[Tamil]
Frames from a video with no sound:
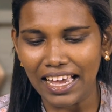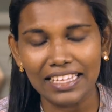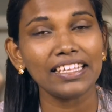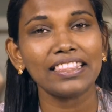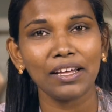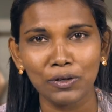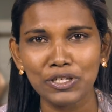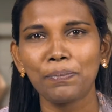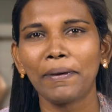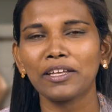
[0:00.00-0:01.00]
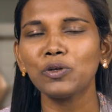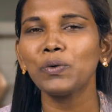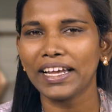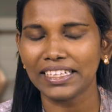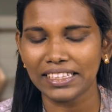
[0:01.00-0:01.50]
அதைத்தான் ஒன்று பேதும்
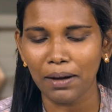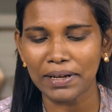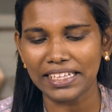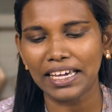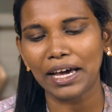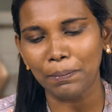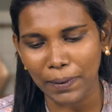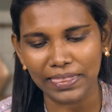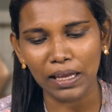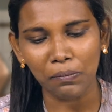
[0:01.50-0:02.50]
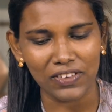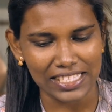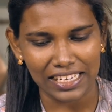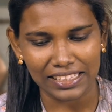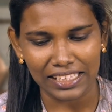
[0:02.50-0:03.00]
ஐந்தாம் அதிகாரம் பத்தாம்
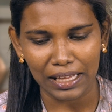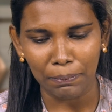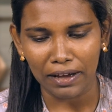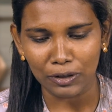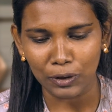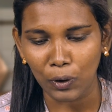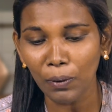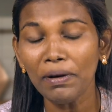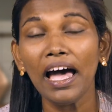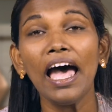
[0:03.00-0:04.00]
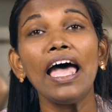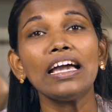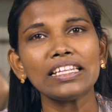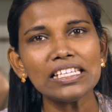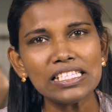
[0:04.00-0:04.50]
வசனத்திலே பார்த்தோம்
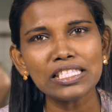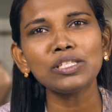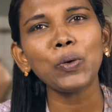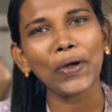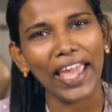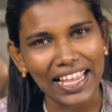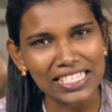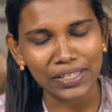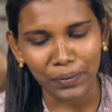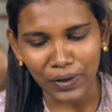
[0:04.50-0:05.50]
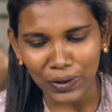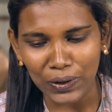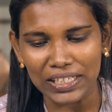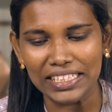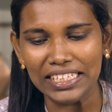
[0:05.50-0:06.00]
கிறிஸ்து இயேசுவுக்குள்